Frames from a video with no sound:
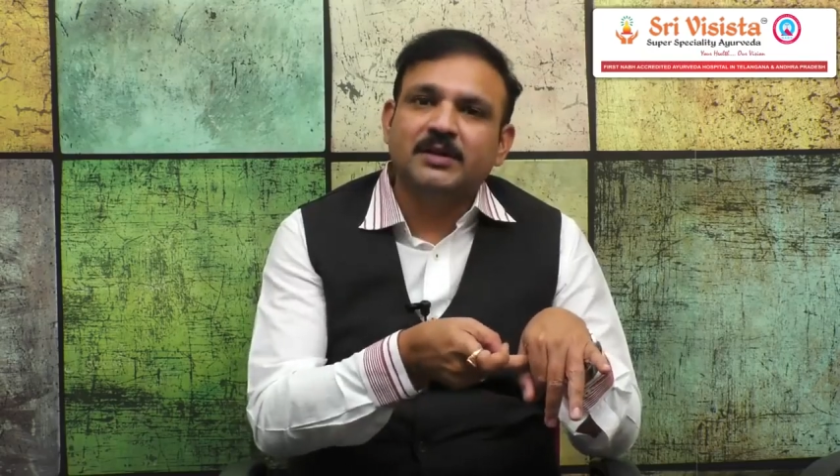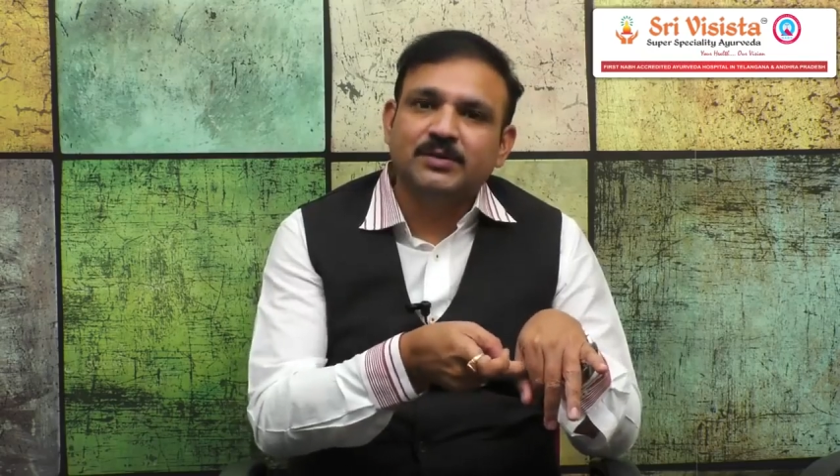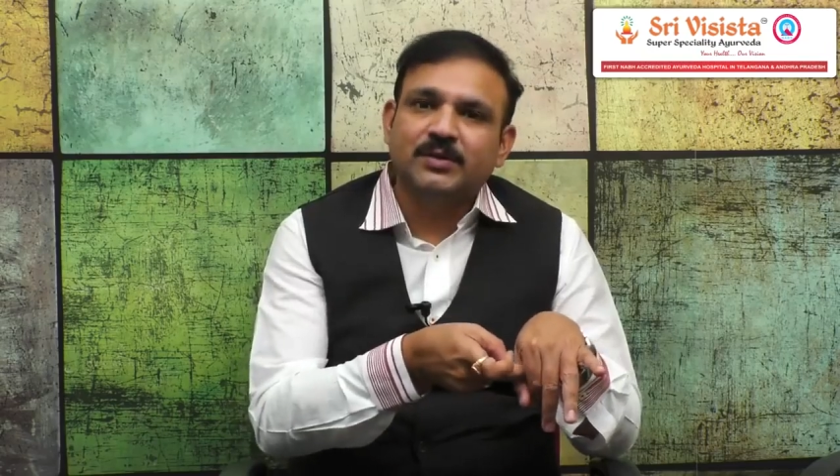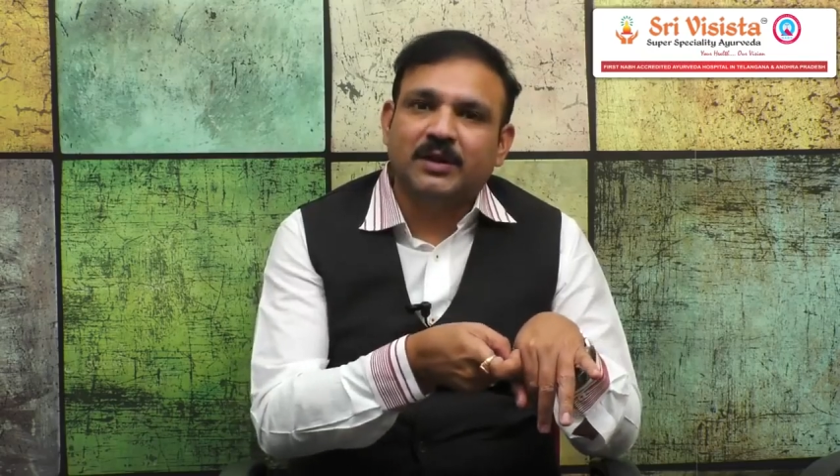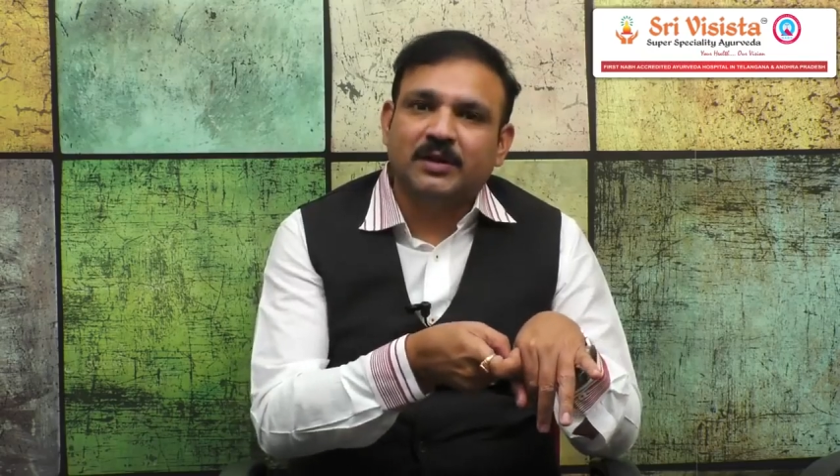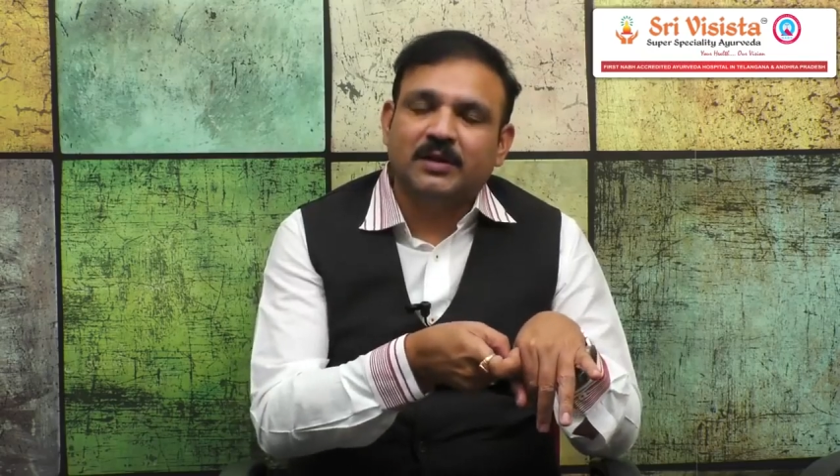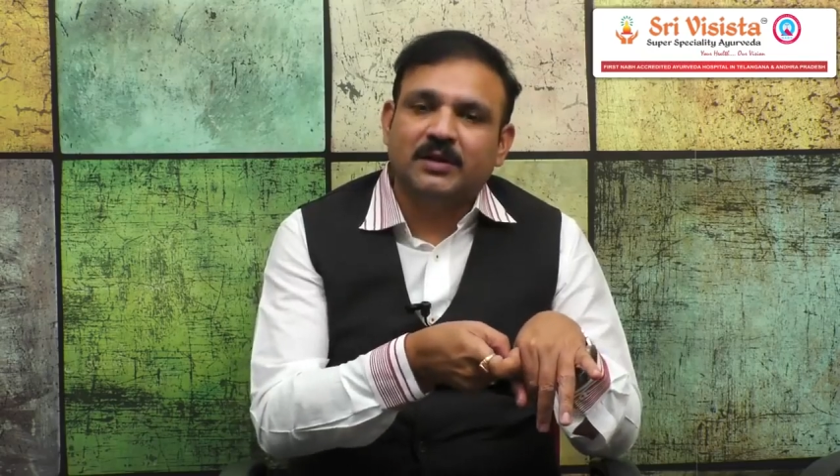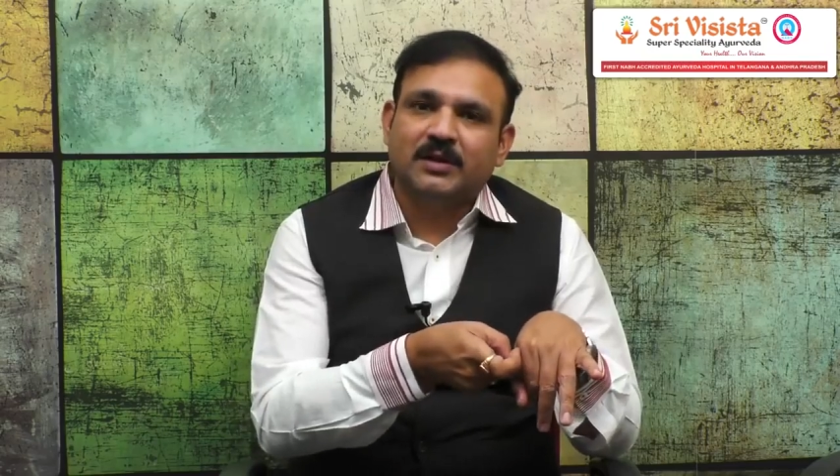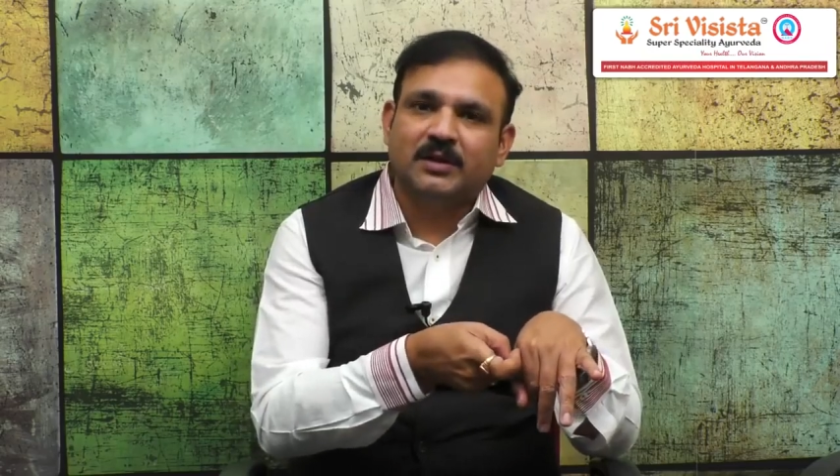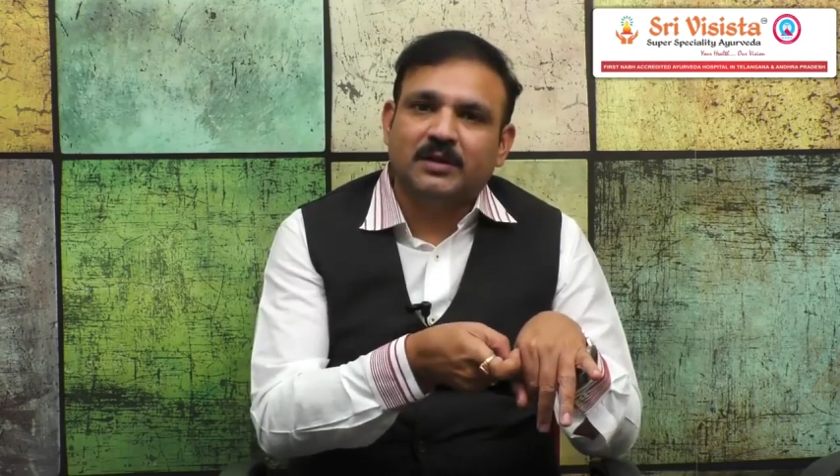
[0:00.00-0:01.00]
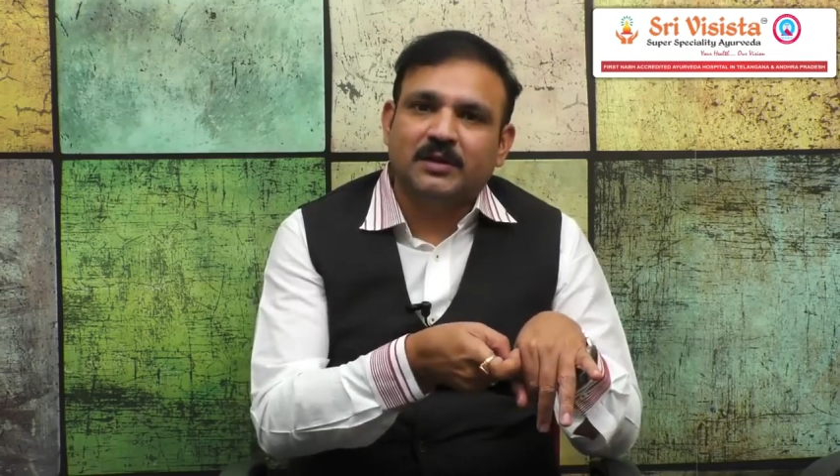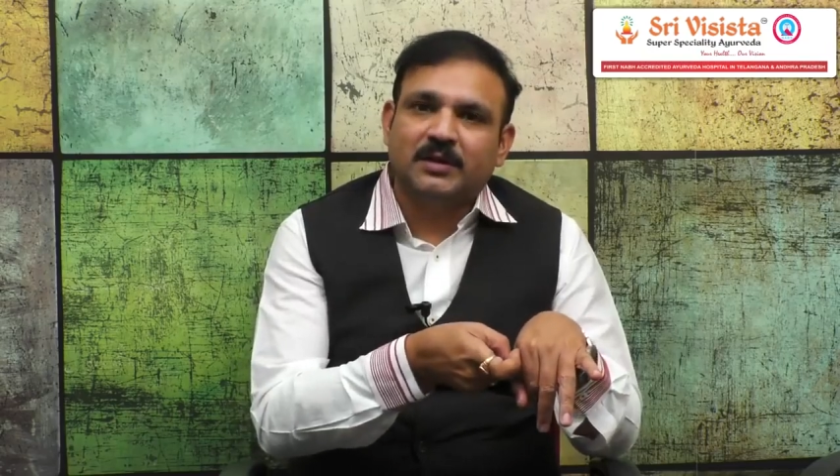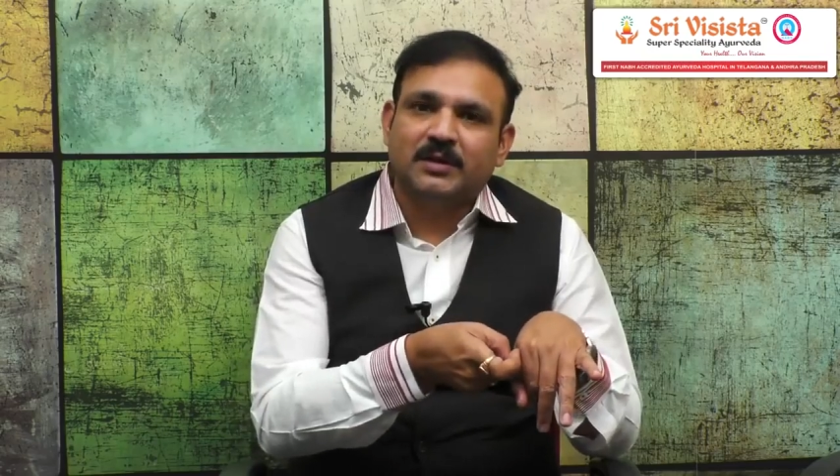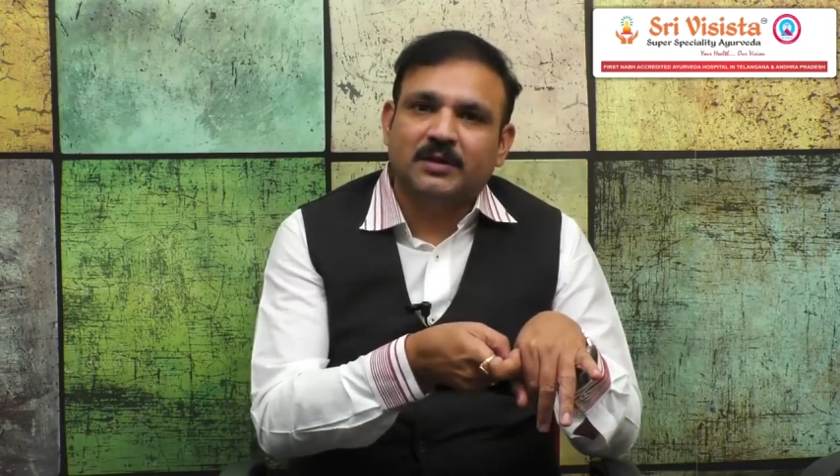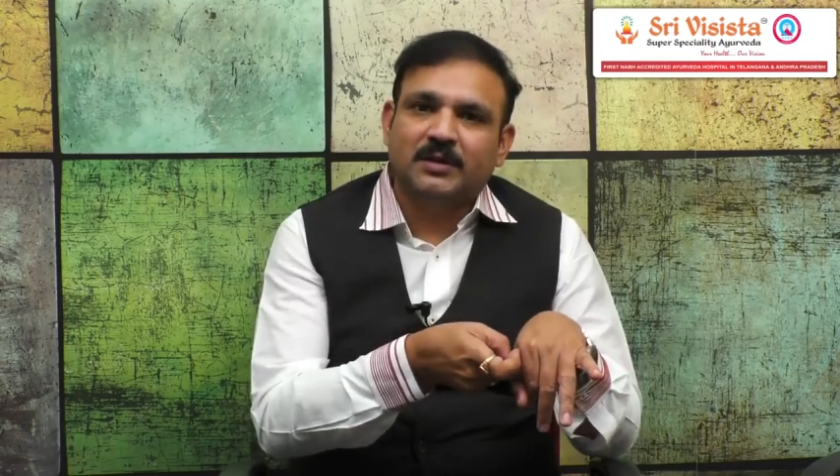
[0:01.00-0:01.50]
తెలుస్తుంది
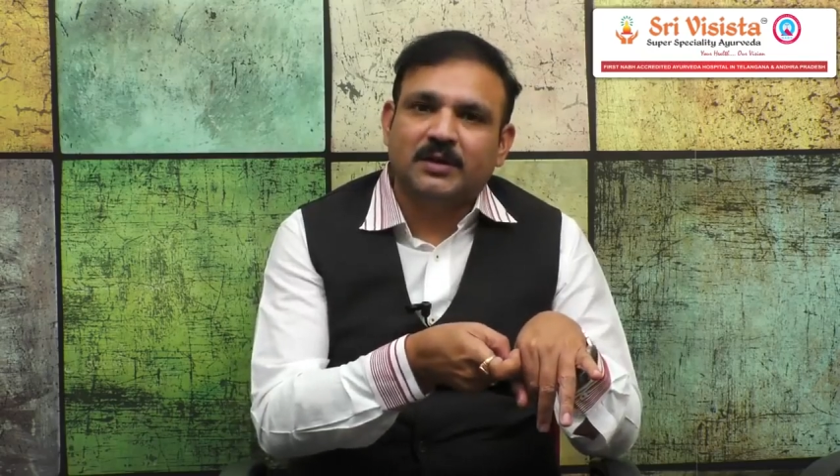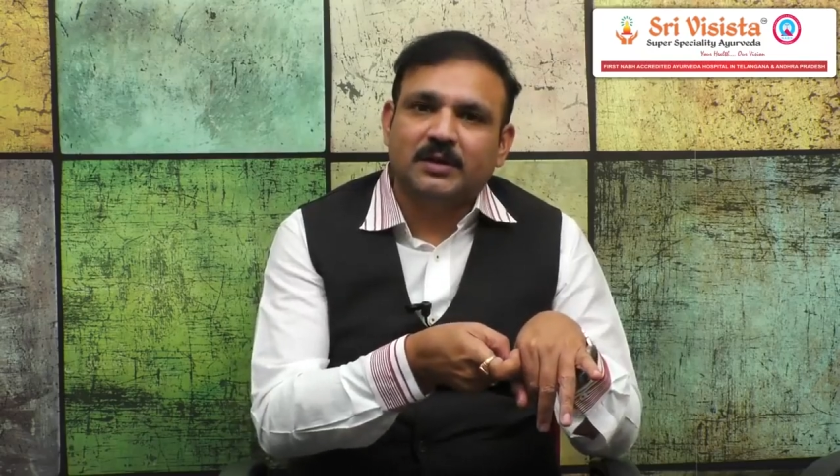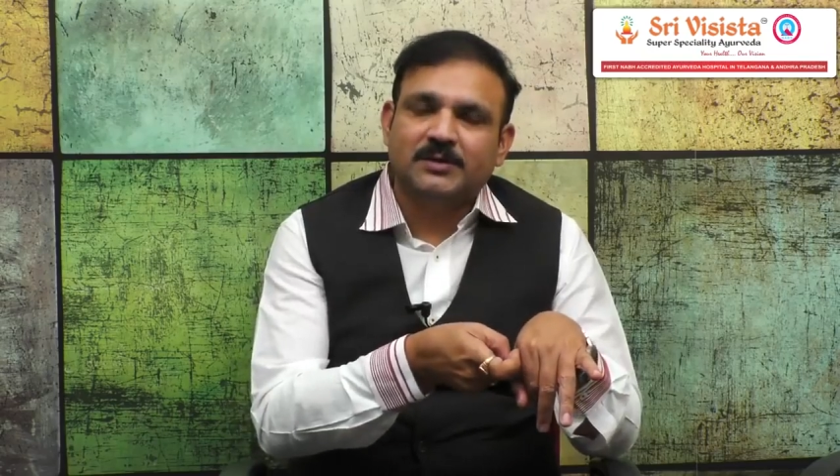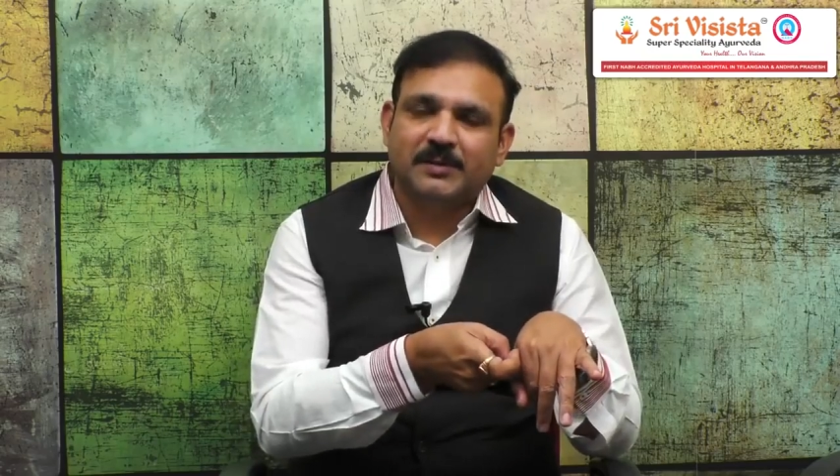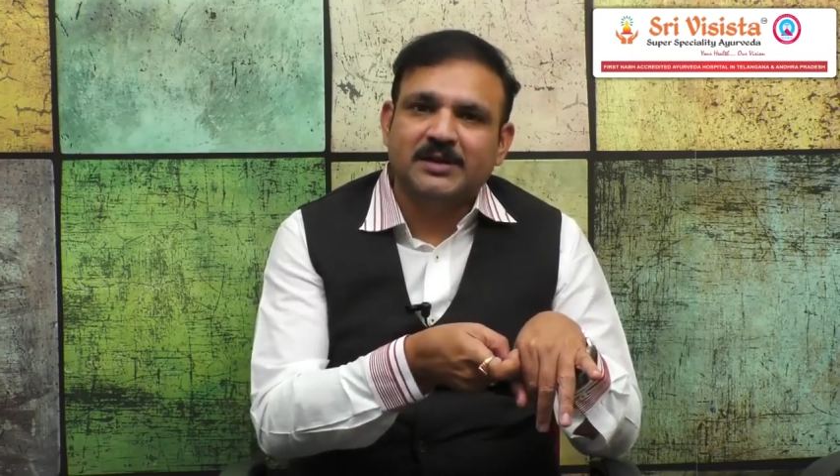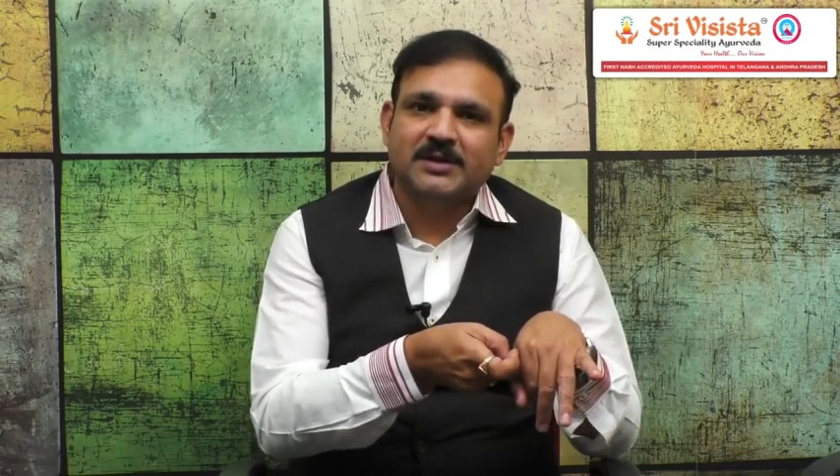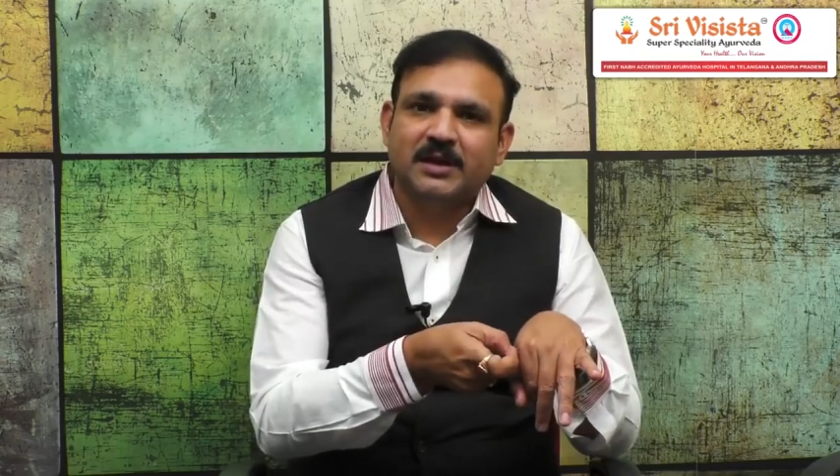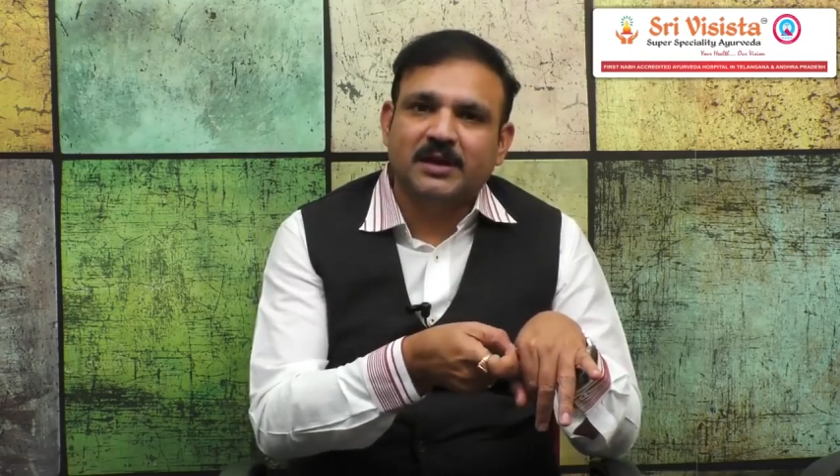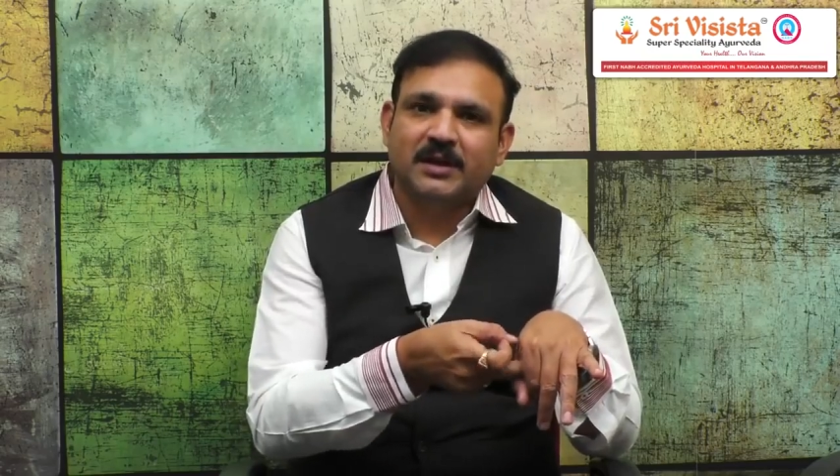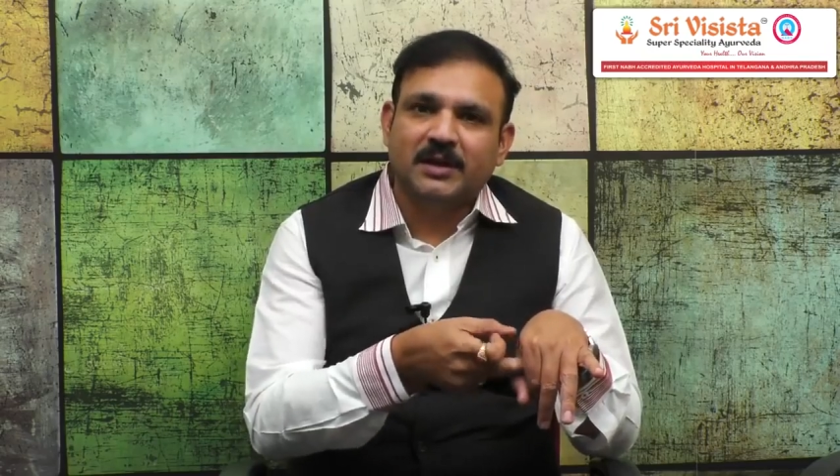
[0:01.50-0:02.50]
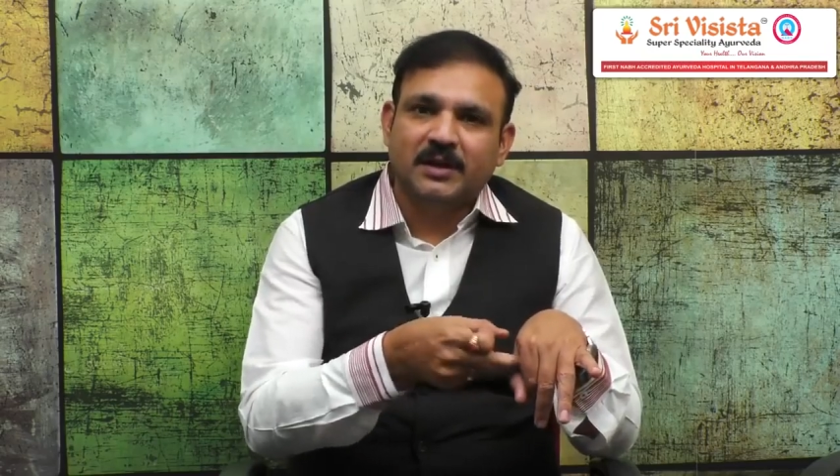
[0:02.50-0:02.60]
స్పర్శ అనేది